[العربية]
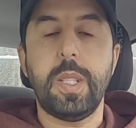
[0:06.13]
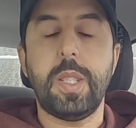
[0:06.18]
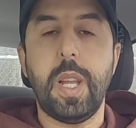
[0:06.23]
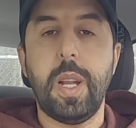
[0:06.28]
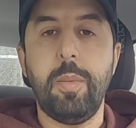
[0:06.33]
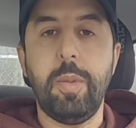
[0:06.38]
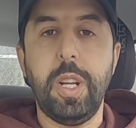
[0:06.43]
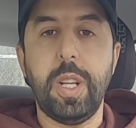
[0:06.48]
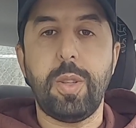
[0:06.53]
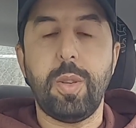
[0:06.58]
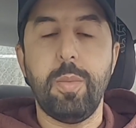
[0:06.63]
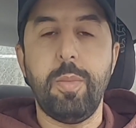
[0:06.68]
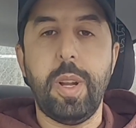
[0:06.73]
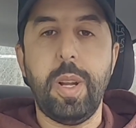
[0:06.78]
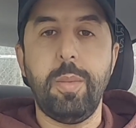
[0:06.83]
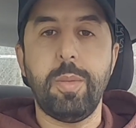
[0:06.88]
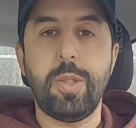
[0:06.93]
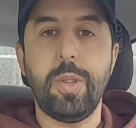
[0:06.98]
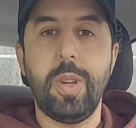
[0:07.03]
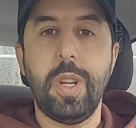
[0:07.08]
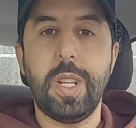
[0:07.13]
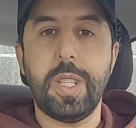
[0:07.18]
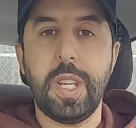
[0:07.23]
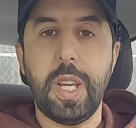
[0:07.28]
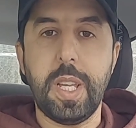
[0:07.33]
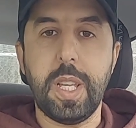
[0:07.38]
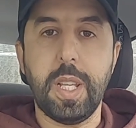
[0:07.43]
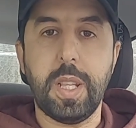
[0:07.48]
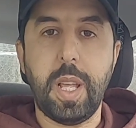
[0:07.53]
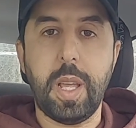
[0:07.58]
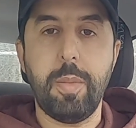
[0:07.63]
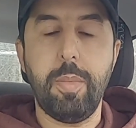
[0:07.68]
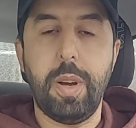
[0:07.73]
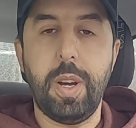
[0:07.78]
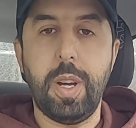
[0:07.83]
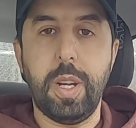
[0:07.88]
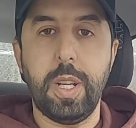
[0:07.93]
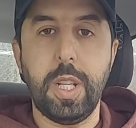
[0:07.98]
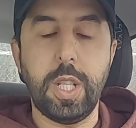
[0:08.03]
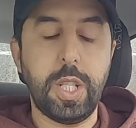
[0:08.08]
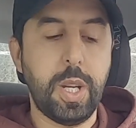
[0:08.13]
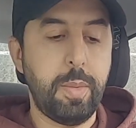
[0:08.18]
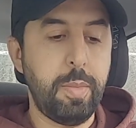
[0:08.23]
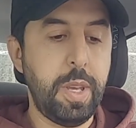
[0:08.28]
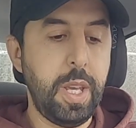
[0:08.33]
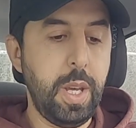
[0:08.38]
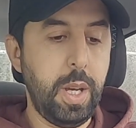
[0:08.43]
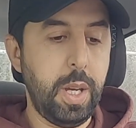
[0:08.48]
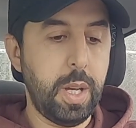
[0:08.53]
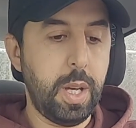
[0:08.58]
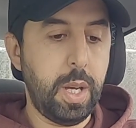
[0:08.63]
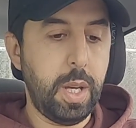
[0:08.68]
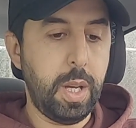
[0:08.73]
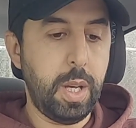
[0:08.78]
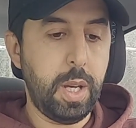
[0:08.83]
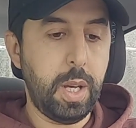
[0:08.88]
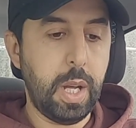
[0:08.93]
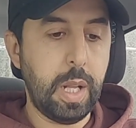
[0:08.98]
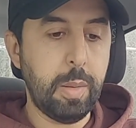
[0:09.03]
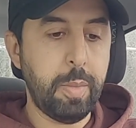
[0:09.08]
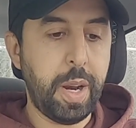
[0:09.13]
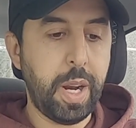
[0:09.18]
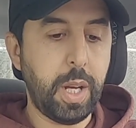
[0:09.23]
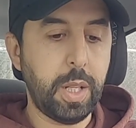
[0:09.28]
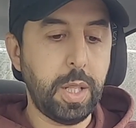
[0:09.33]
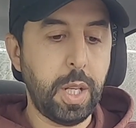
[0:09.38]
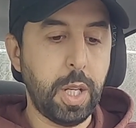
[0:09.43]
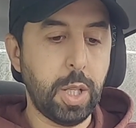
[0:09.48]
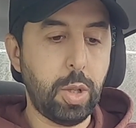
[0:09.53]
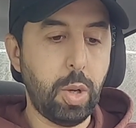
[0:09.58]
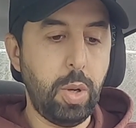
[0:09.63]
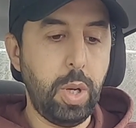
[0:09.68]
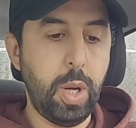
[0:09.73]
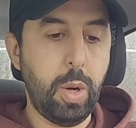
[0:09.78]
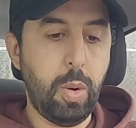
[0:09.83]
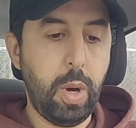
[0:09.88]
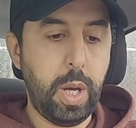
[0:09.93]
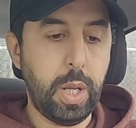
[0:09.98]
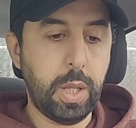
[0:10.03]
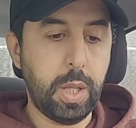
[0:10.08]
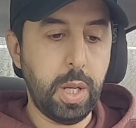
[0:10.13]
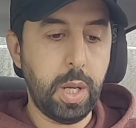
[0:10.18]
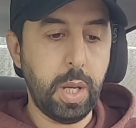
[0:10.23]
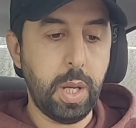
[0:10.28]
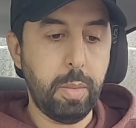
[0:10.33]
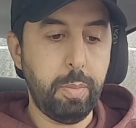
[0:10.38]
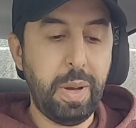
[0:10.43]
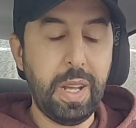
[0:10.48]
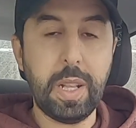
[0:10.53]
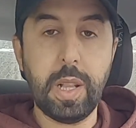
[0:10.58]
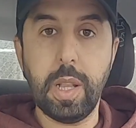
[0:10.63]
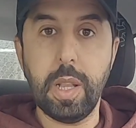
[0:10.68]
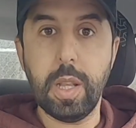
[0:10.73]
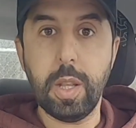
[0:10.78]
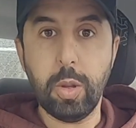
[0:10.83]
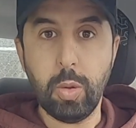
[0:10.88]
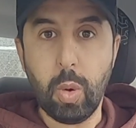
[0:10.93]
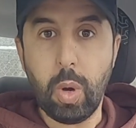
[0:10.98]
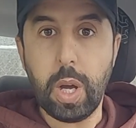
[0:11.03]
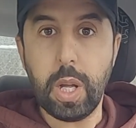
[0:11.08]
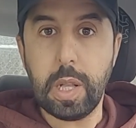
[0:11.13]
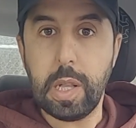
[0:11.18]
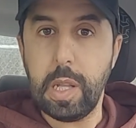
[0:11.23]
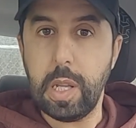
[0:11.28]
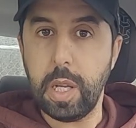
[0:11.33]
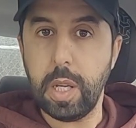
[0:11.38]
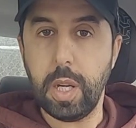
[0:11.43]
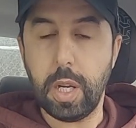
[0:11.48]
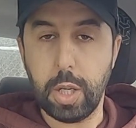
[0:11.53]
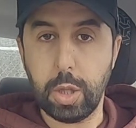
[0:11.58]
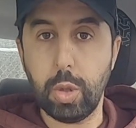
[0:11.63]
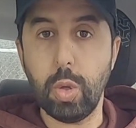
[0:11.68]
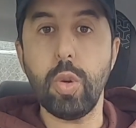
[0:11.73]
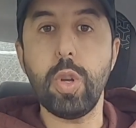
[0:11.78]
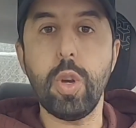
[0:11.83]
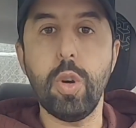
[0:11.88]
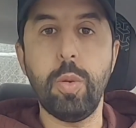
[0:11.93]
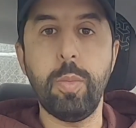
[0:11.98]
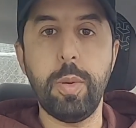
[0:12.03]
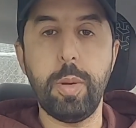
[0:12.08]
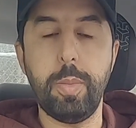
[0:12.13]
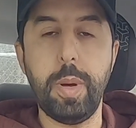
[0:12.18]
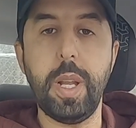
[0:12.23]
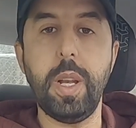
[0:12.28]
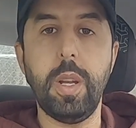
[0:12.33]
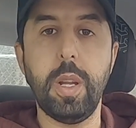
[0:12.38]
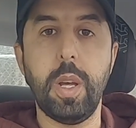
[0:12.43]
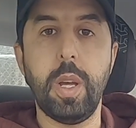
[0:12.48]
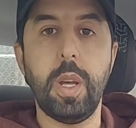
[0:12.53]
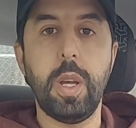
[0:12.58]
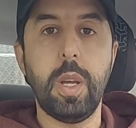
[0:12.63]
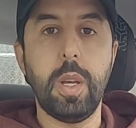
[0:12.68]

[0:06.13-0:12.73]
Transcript: السلام عليكم ورحمه الله تحيه طيبه للجميع آه المره غادي نهضروا على واحد بعض النقاط اللي ردوا لهم البال